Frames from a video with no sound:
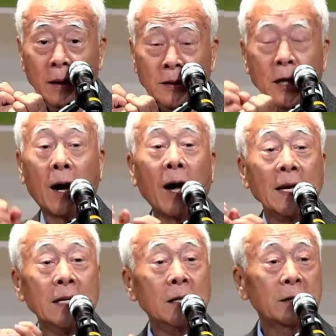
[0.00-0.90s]
자,
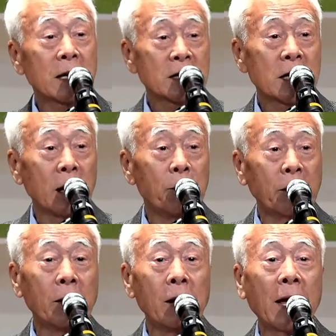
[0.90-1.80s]
이렇게 세
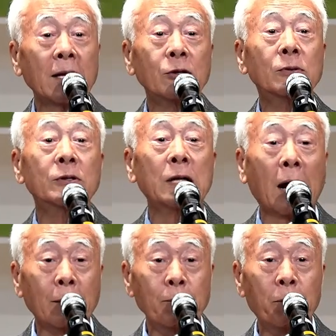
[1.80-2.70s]
번을 해도 그
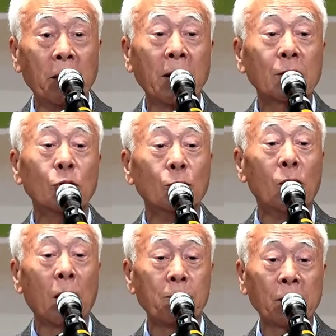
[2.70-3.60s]
다음번에 또
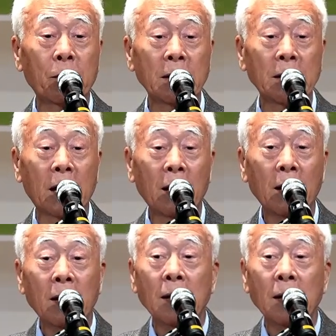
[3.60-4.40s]
뭐가 필요하냐?